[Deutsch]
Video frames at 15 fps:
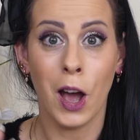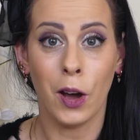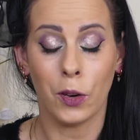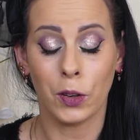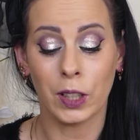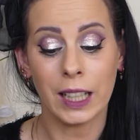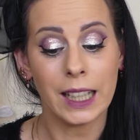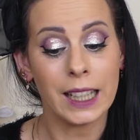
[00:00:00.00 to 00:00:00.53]

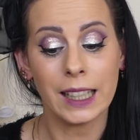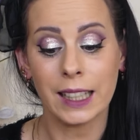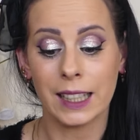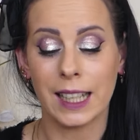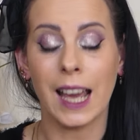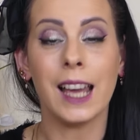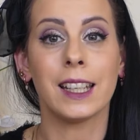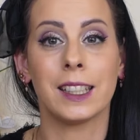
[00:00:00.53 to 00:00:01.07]
Und ich
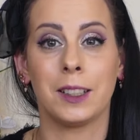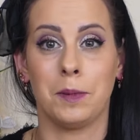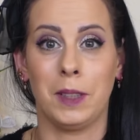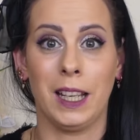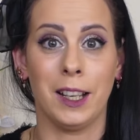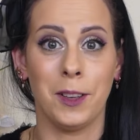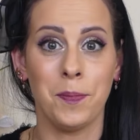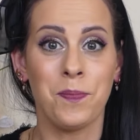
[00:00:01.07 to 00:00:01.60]
dachte
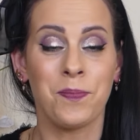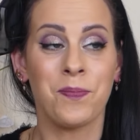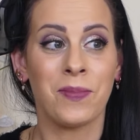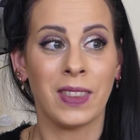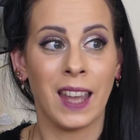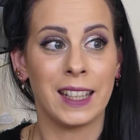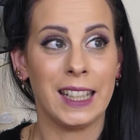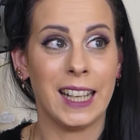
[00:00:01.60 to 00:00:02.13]
mir,
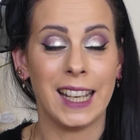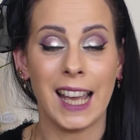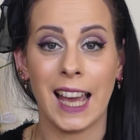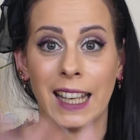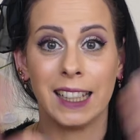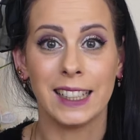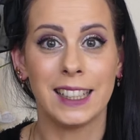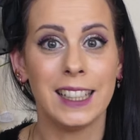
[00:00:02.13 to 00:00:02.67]
naja,
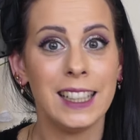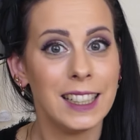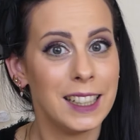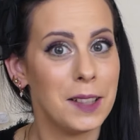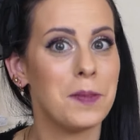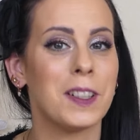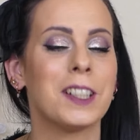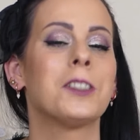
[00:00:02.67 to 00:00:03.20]
die,
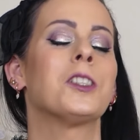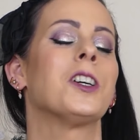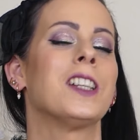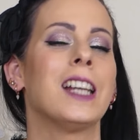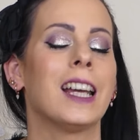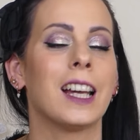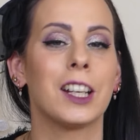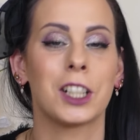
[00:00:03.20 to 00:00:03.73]
die mich schon
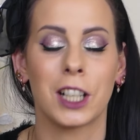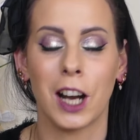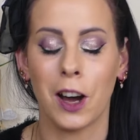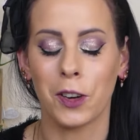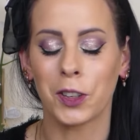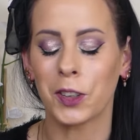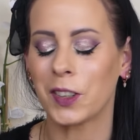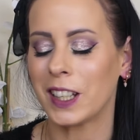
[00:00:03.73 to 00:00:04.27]
länger
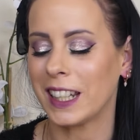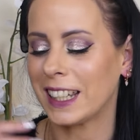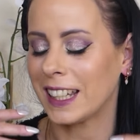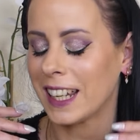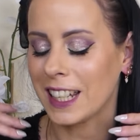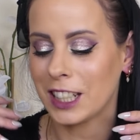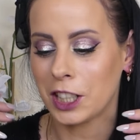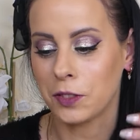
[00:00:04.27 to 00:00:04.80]
schauen und ich,
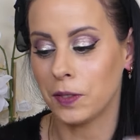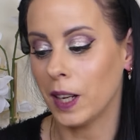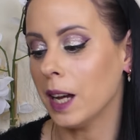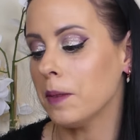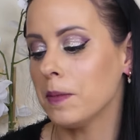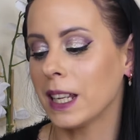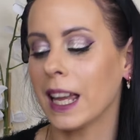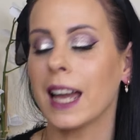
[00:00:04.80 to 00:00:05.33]
ich
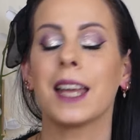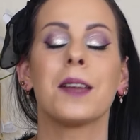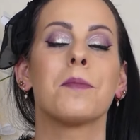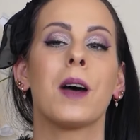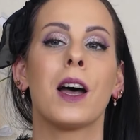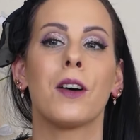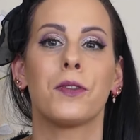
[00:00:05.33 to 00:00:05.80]
schwärme ja immer